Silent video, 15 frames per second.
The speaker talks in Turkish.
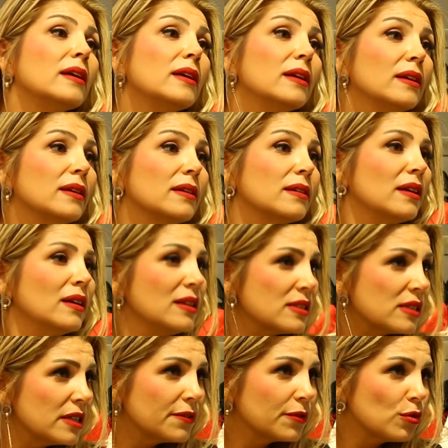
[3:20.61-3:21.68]
e,
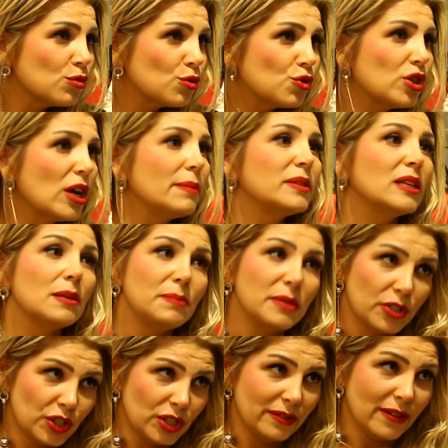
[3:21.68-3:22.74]
gene zayıf gözükeceğim diye
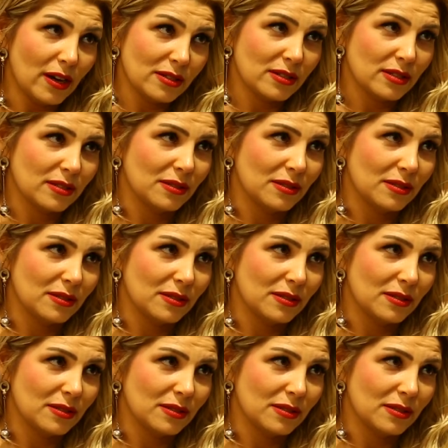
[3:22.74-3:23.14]
bir şey var,